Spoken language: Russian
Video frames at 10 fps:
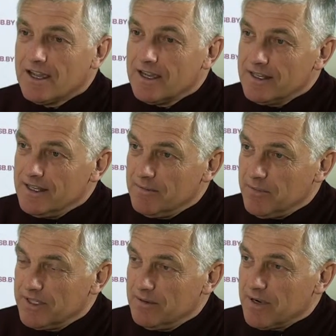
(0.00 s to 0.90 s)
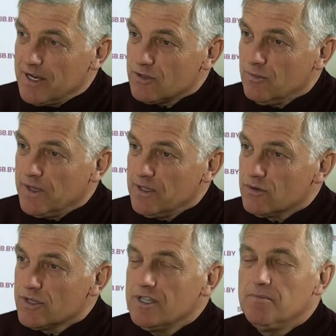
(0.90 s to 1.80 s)
какие подобрать, чтобы они
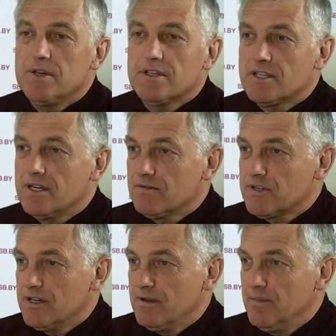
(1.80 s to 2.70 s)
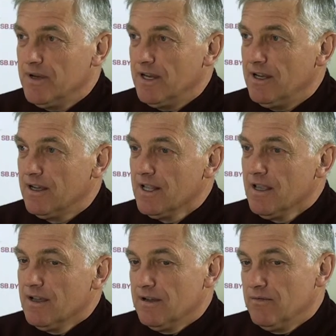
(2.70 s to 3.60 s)
уже не перезревшие были,
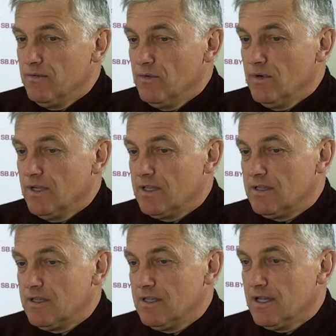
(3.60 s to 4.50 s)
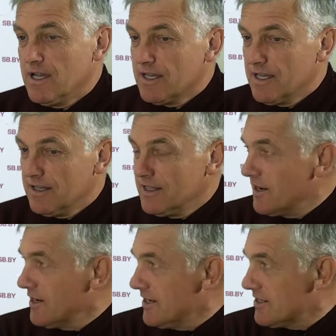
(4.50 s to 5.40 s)
вот, как их
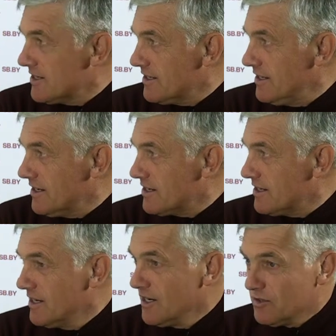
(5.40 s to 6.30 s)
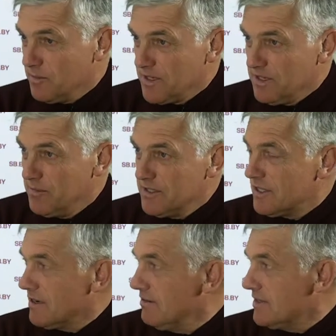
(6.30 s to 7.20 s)
нарезать даже, чтобы они
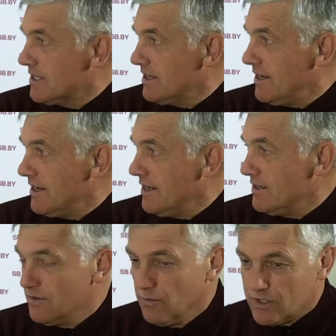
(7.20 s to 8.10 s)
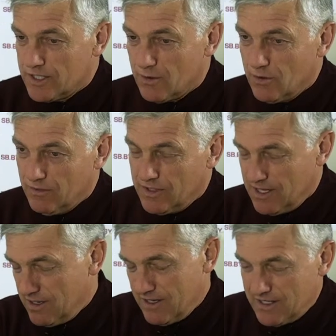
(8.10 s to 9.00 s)
быстро высыхали. С двух сторон вот
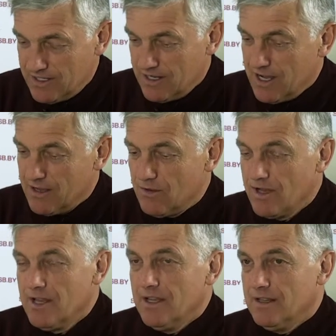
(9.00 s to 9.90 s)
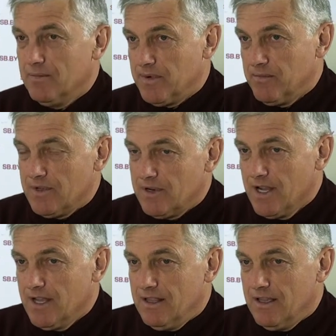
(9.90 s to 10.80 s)
я разделяю, например,
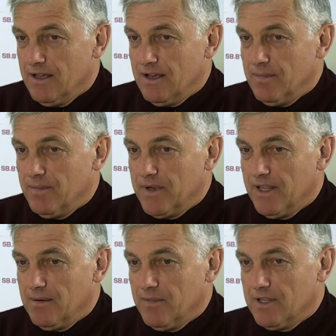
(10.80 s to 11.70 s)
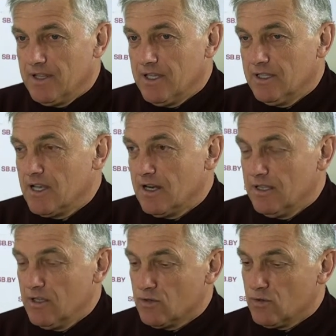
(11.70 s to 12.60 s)
на пополам этот
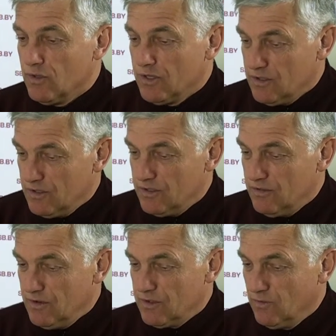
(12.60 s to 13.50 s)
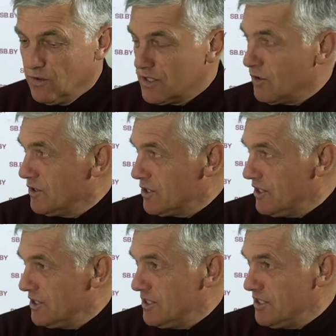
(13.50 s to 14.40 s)
нектарин, и что с двух сторон
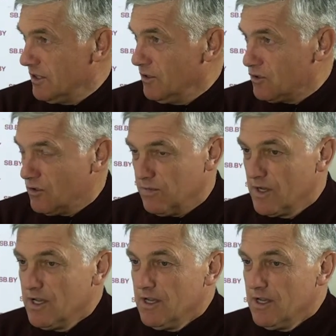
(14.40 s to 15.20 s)
срезы делаю, чтобы